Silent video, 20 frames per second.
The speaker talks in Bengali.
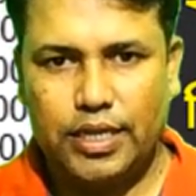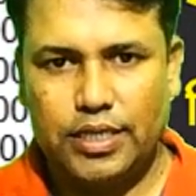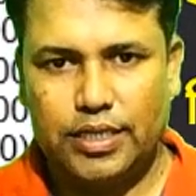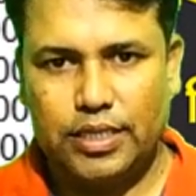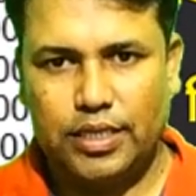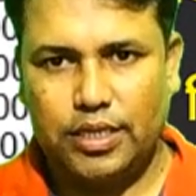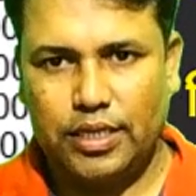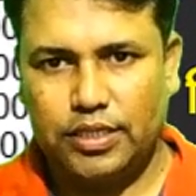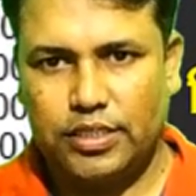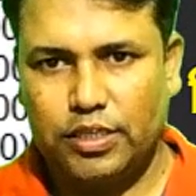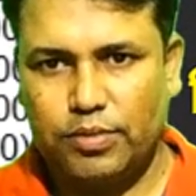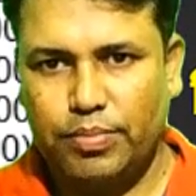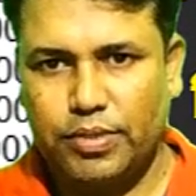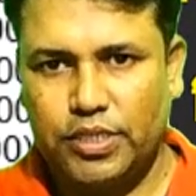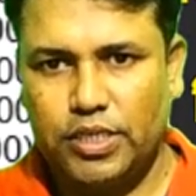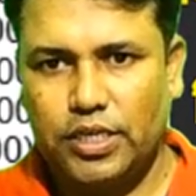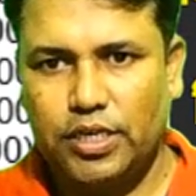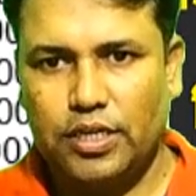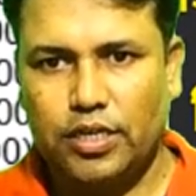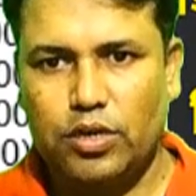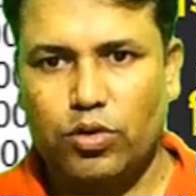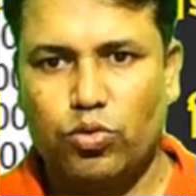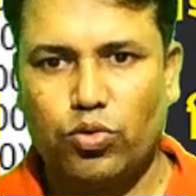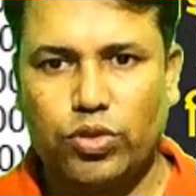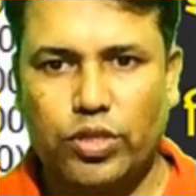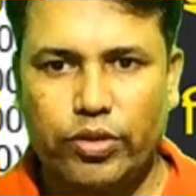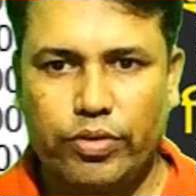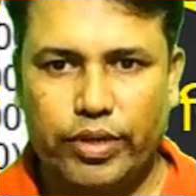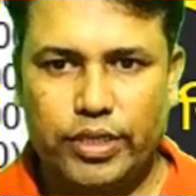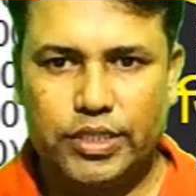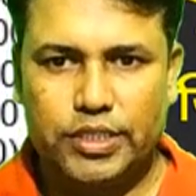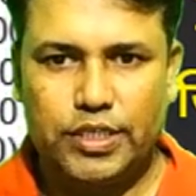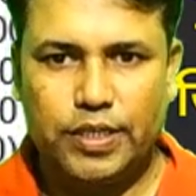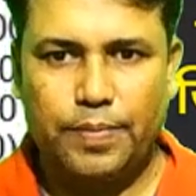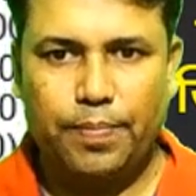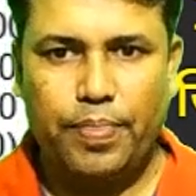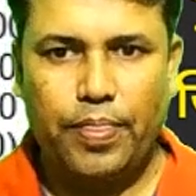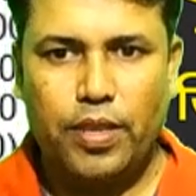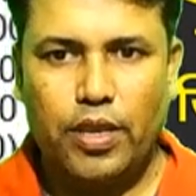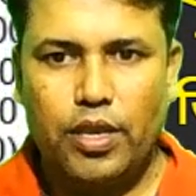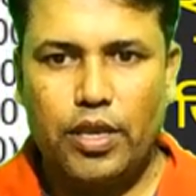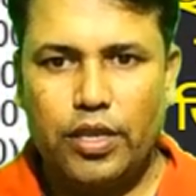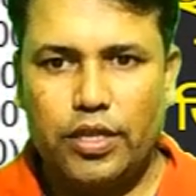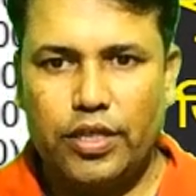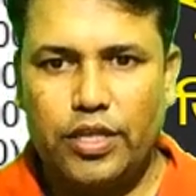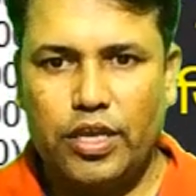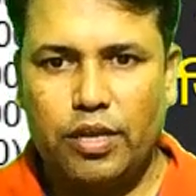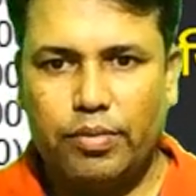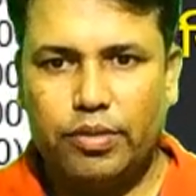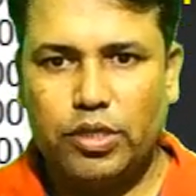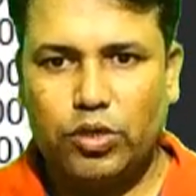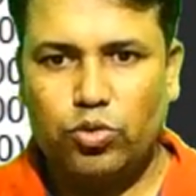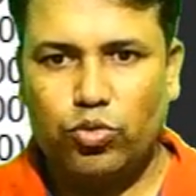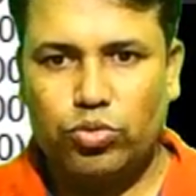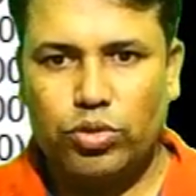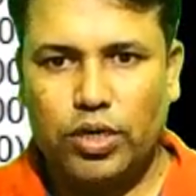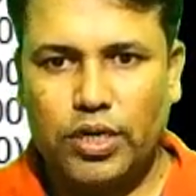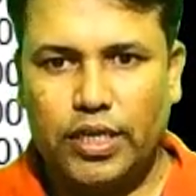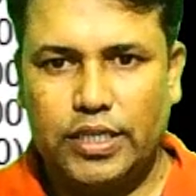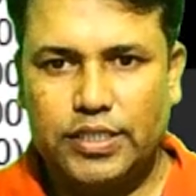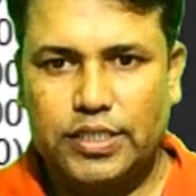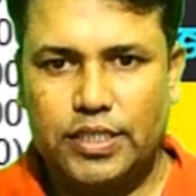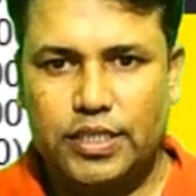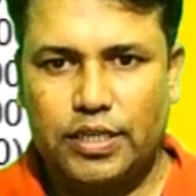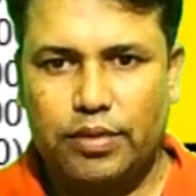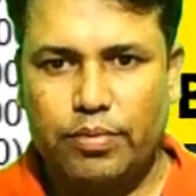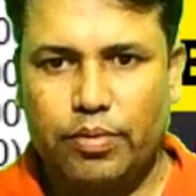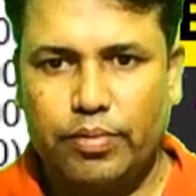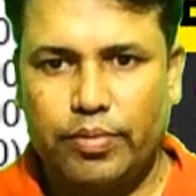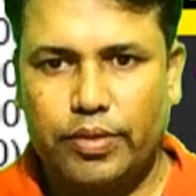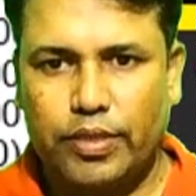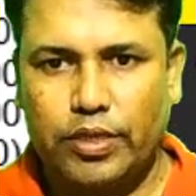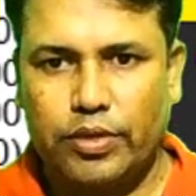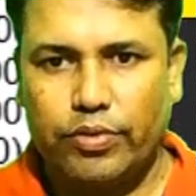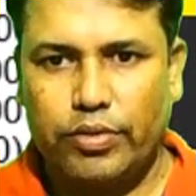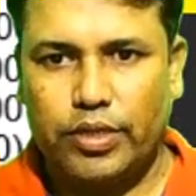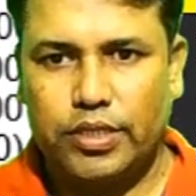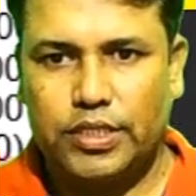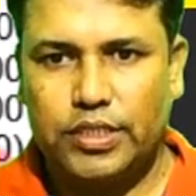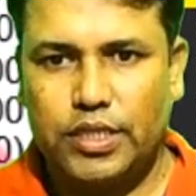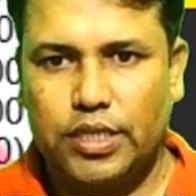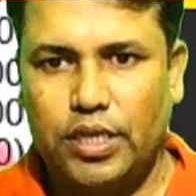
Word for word: অ্যাসেট পাশে টাকাগুলো দেওয়া আছে দিয়ে আমাদের টোটাল অ্যাসেট এইভাবে দেওয়া আছে